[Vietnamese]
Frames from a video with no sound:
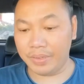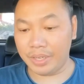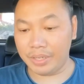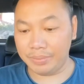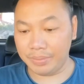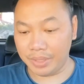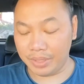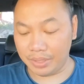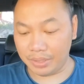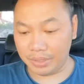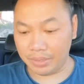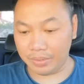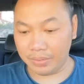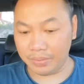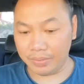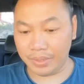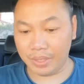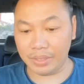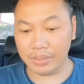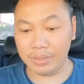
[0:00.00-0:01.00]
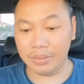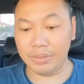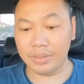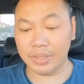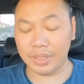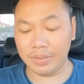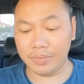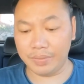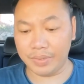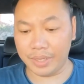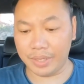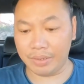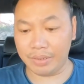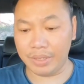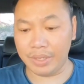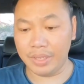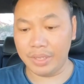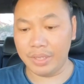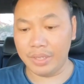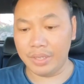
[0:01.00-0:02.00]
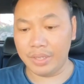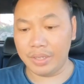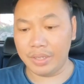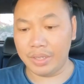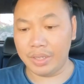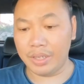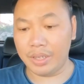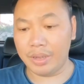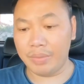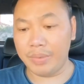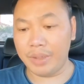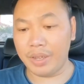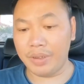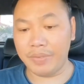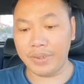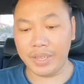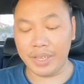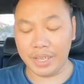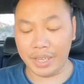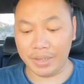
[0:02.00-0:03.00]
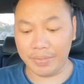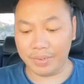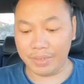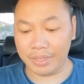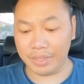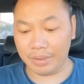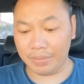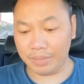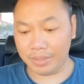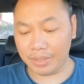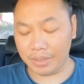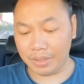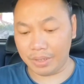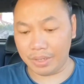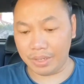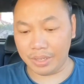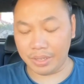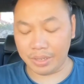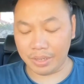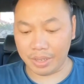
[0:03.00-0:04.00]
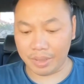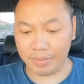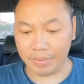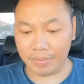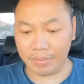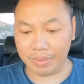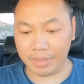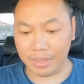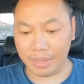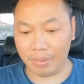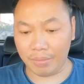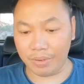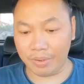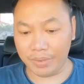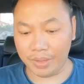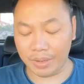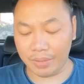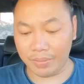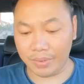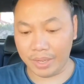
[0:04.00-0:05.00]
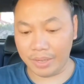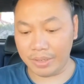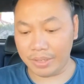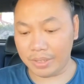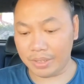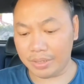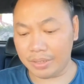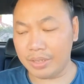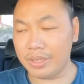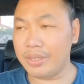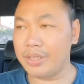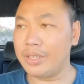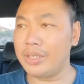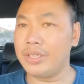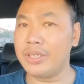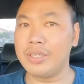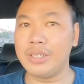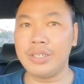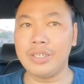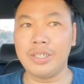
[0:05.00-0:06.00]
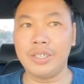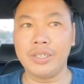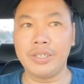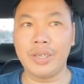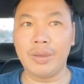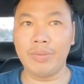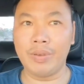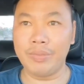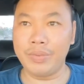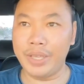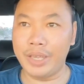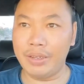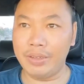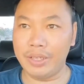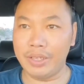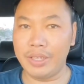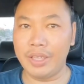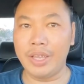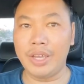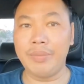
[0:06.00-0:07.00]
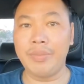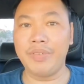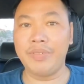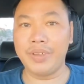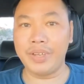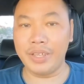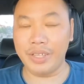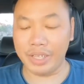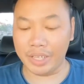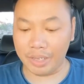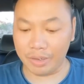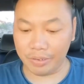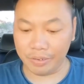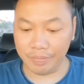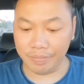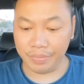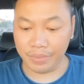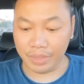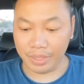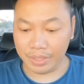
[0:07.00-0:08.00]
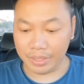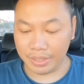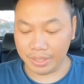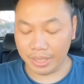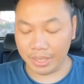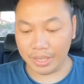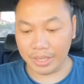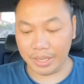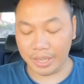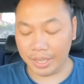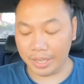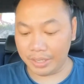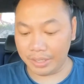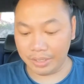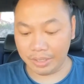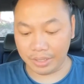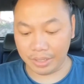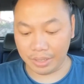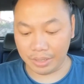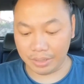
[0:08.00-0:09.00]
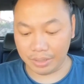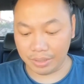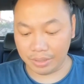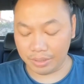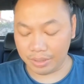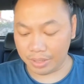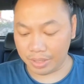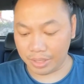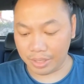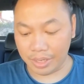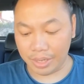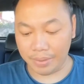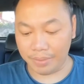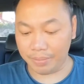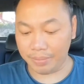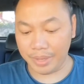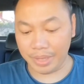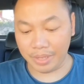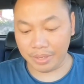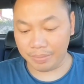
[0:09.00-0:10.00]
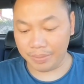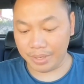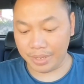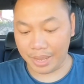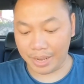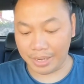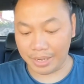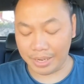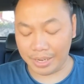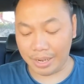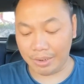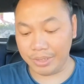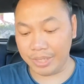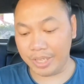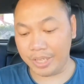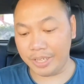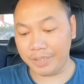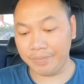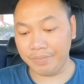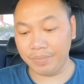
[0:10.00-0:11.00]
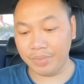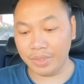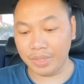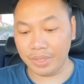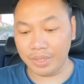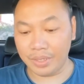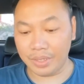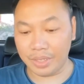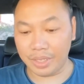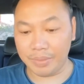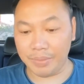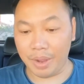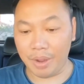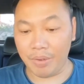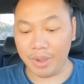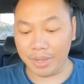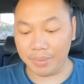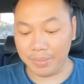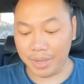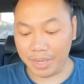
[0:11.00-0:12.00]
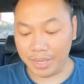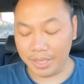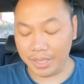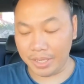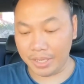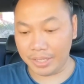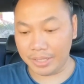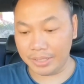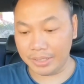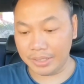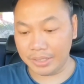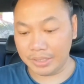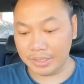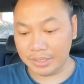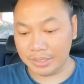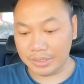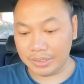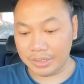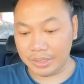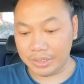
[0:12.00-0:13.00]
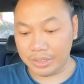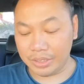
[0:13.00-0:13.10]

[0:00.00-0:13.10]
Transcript: vợ mình vẫn luôn tin vào nhưng không biết có phải hai vợ chồng à, chồng có phải công giáo hay như thường thường chồng công giáo thì vợ mình phải đi theo chắc cả hai người à, cái đó em không biết không biết đạo là đạo gì thì bỏ qua bên đi ha nói